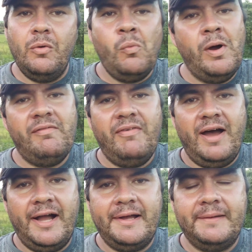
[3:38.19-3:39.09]
uma
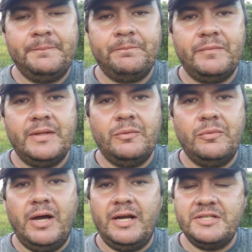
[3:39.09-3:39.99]
vaca,
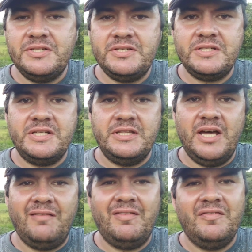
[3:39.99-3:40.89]
o cara disse que
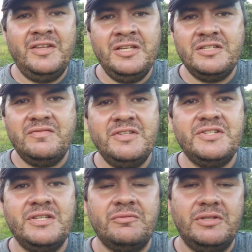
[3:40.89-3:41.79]
dava 20,
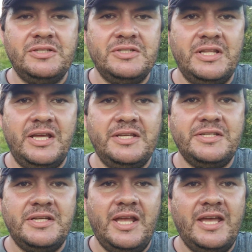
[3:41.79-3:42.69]
25 litros de leite.